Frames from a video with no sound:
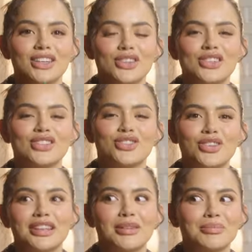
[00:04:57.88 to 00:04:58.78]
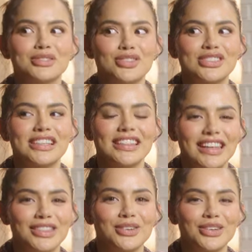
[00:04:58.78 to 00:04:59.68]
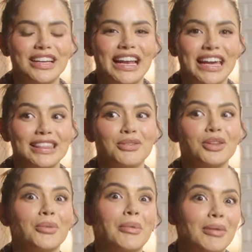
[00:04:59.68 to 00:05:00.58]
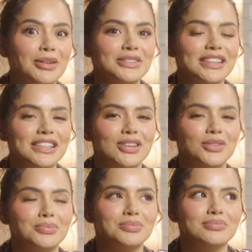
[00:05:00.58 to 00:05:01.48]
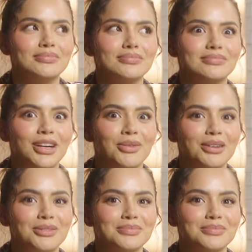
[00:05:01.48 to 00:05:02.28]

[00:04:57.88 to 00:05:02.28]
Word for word: Entonces yo todo el tiempo estoy sintiendo que la gente cuando me ve los dientes digo, tengo algo.